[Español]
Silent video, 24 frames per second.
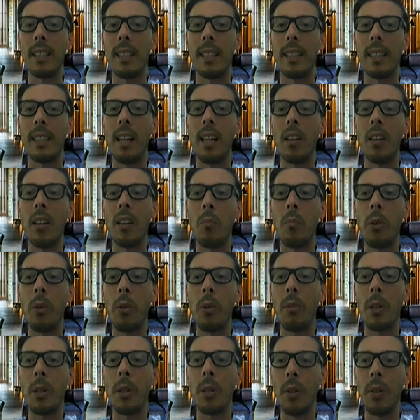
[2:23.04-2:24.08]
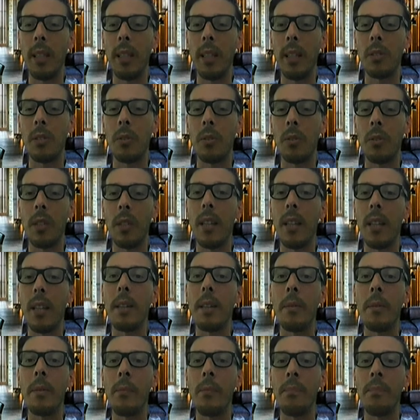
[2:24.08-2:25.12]
que es algo muy habitual que
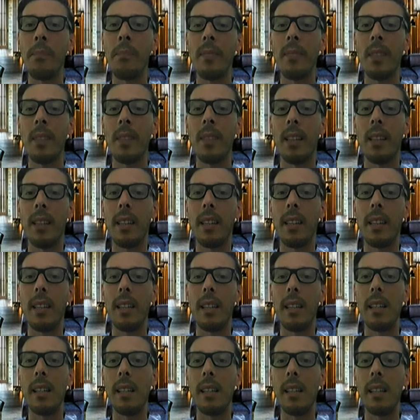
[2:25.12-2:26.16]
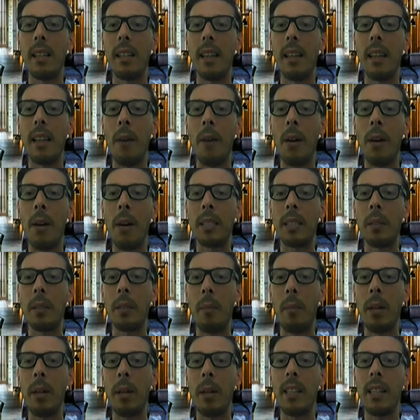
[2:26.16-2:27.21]
sucede. Eh, la base
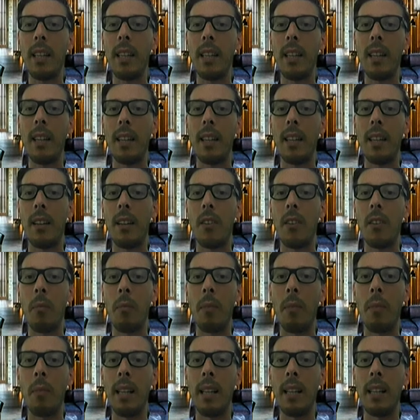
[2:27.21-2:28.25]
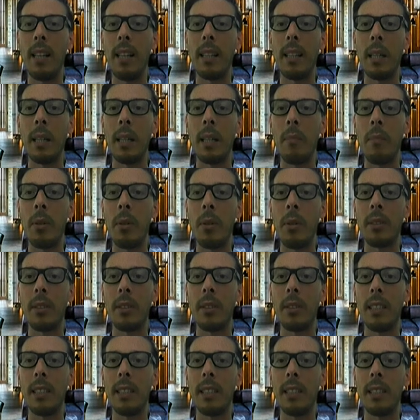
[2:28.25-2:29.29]
mamaria normal de cada
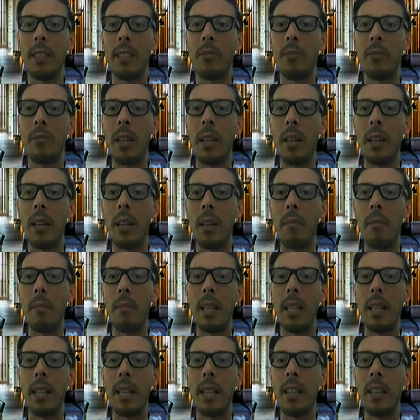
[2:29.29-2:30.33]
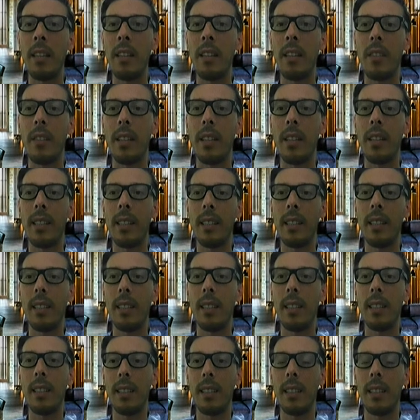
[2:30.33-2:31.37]
persona tiene una medida diferente
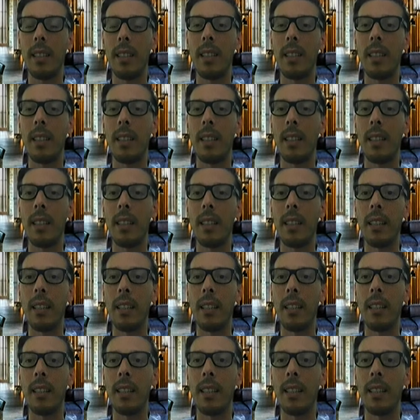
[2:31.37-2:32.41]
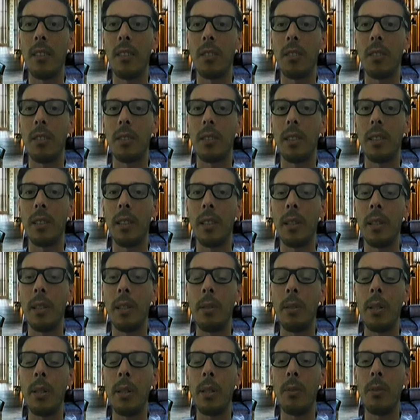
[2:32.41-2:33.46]
entre, entre los
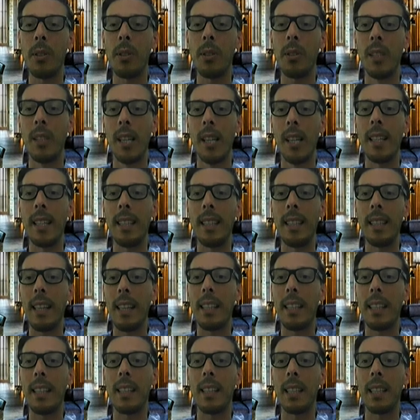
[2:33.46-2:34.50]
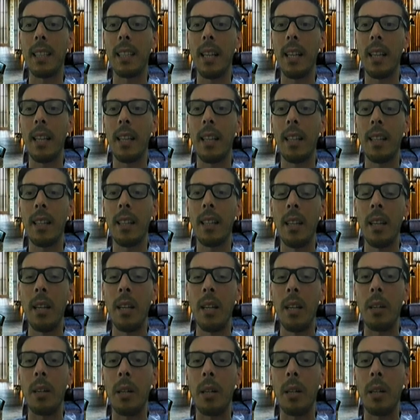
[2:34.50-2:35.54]
individuos y hay que tratar de
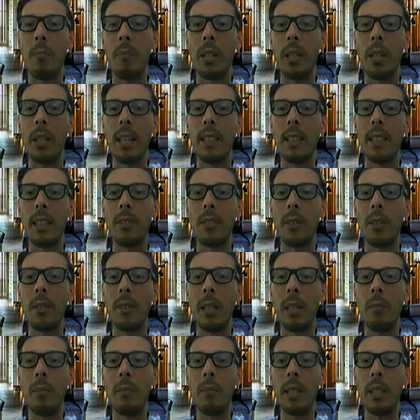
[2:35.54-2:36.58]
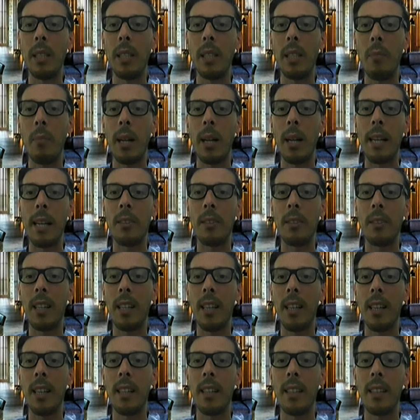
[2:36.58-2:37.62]
respetar esos límites para no
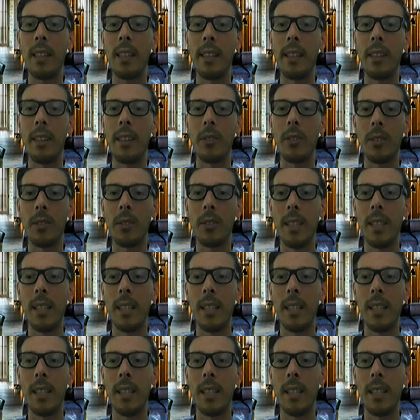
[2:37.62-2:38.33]
transgredirlos.